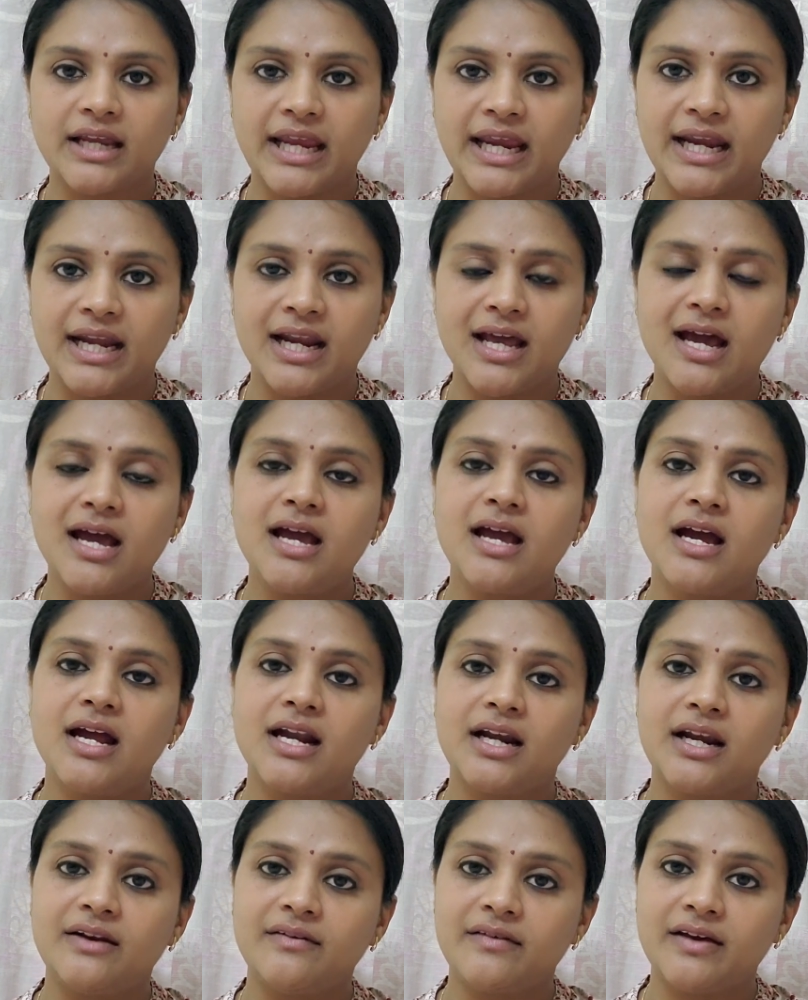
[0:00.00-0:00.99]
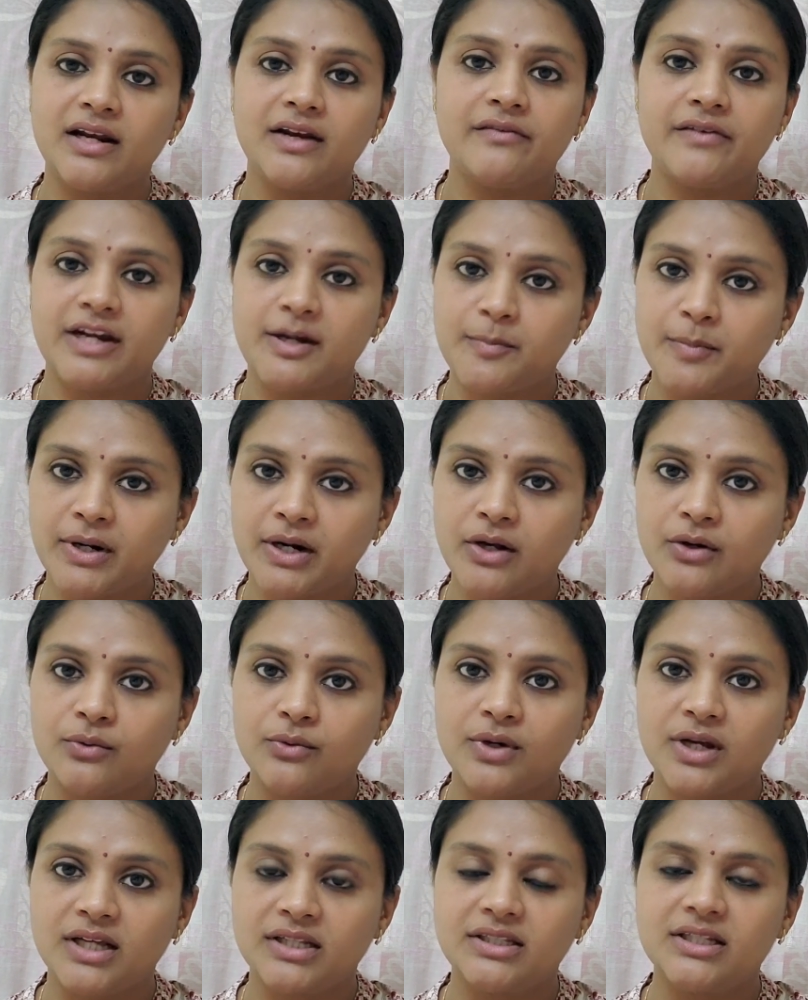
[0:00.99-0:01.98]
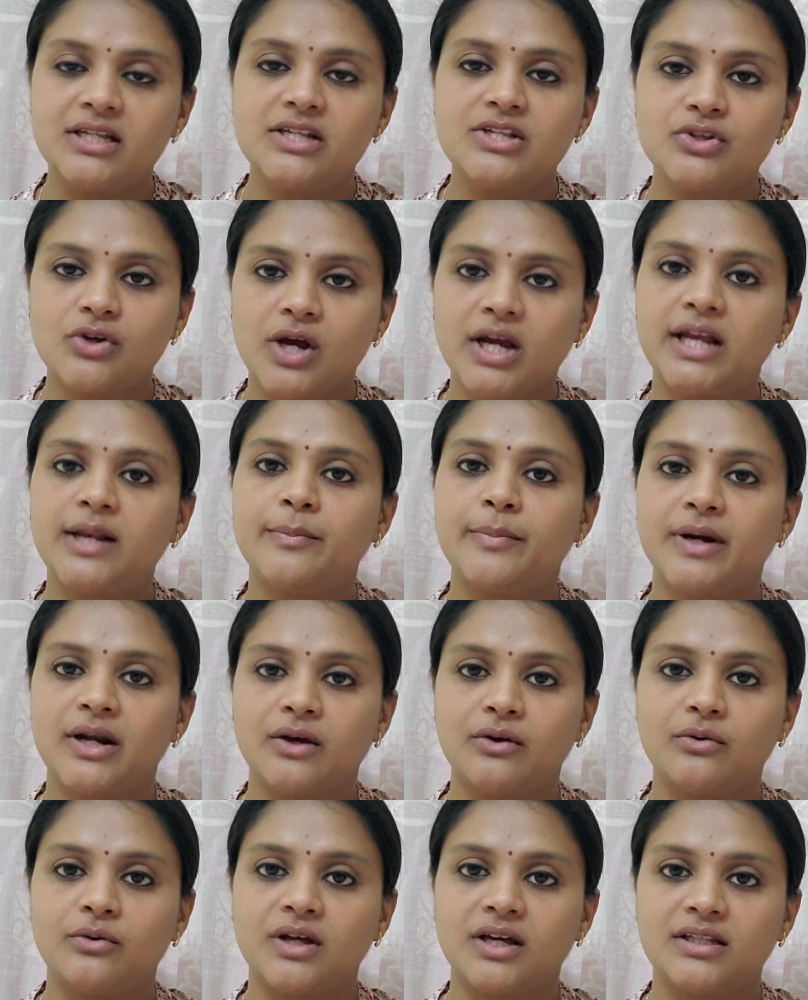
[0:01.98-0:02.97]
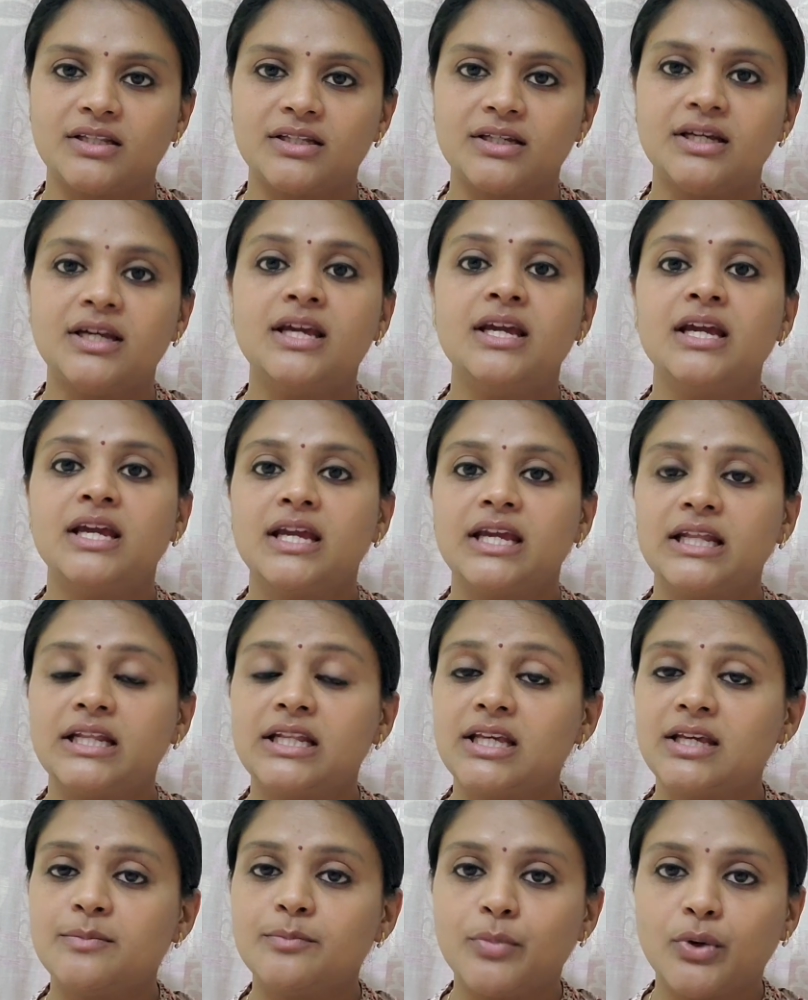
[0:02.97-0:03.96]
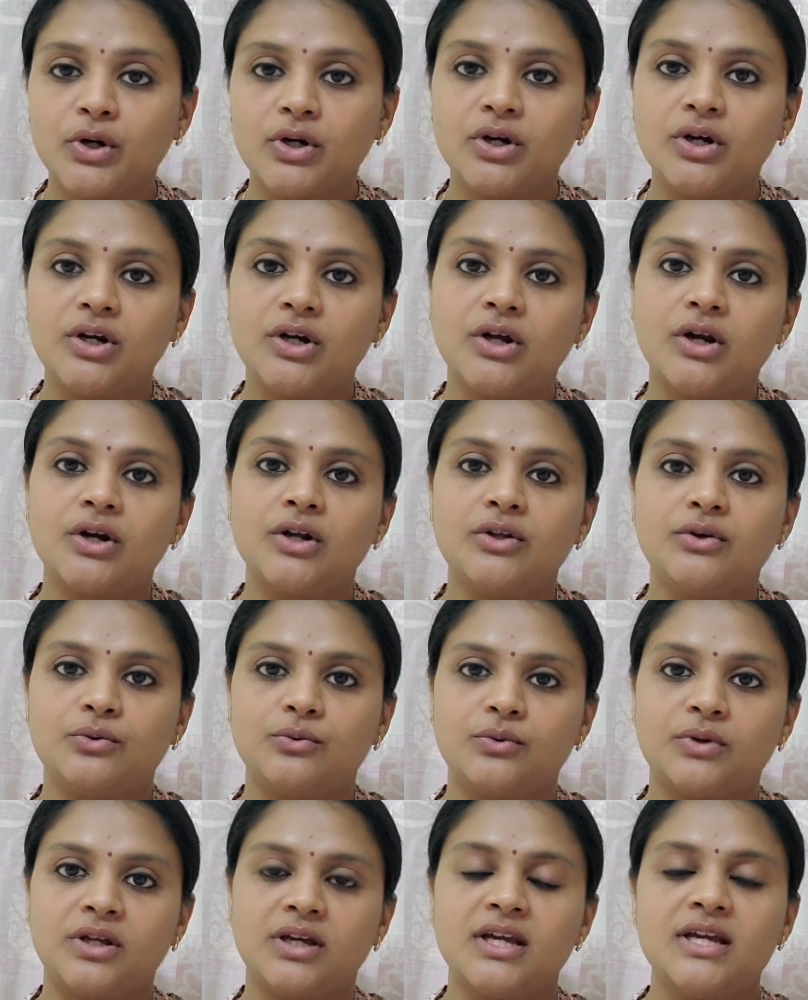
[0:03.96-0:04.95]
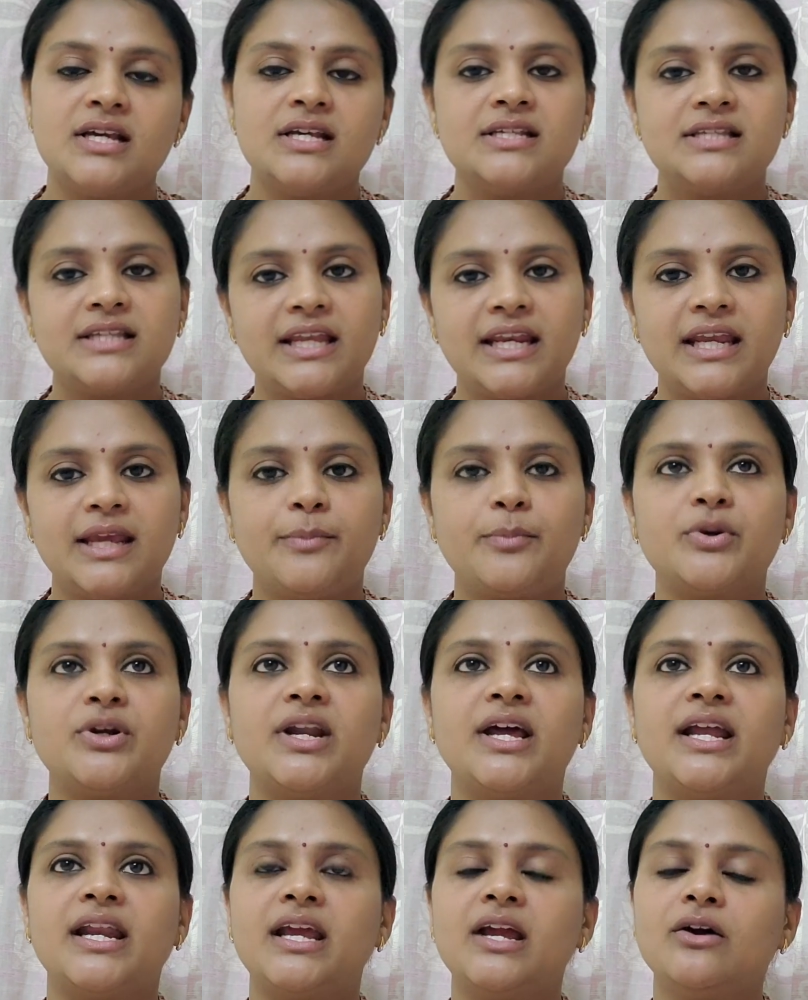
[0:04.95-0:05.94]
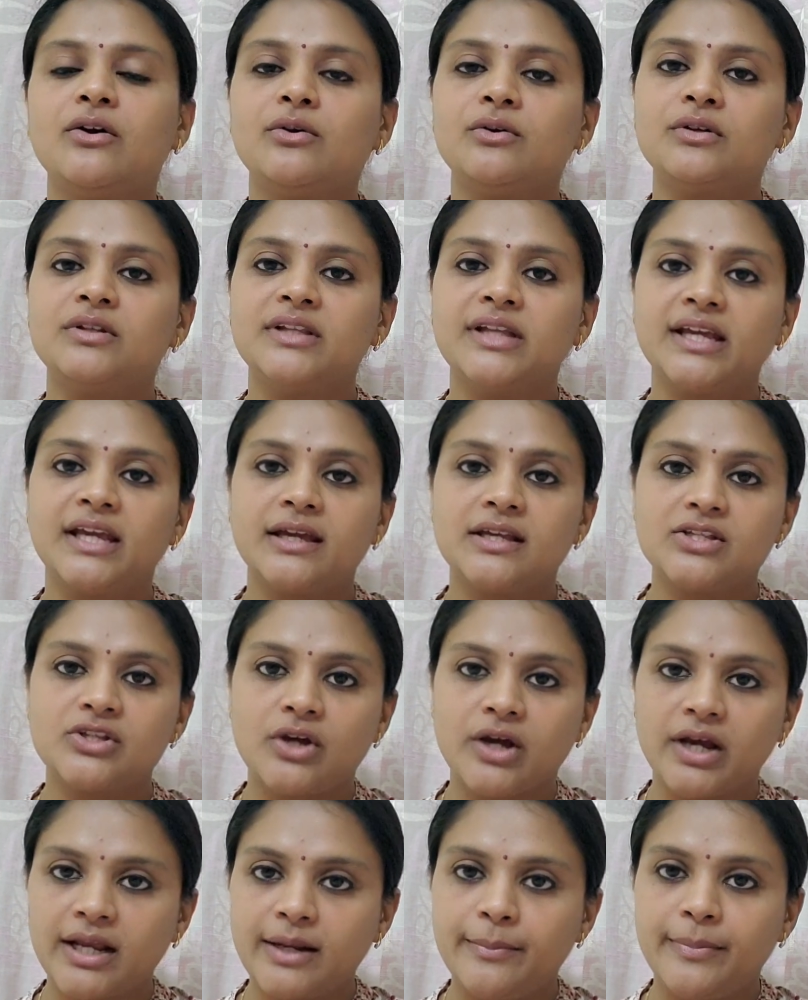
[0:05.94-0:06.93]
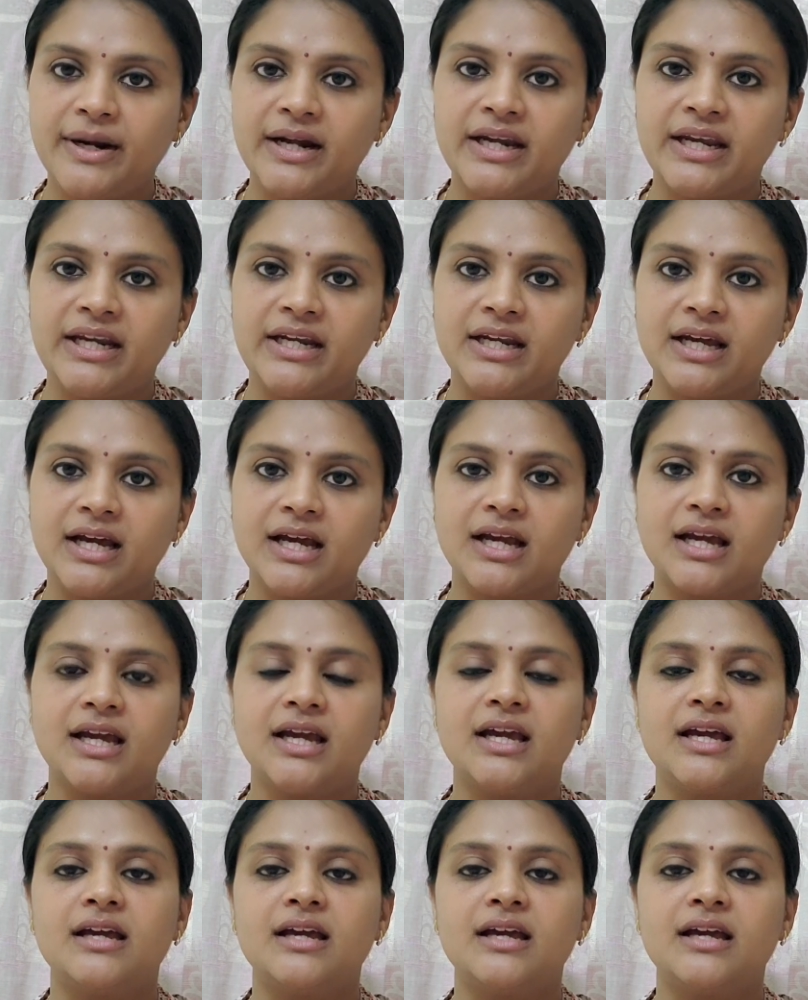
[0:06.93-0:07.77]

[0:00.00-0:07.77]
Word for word: ஏன்னா வேற வெட் பண்ணக்கூடாது சாயில் பண்ணக்கூடாது இது இம்பார்ட்டண்ட்டான ரூல் சரி இப்போ நிறைய குழந்தைங்க சாயில் பண்ணிட்டாங்க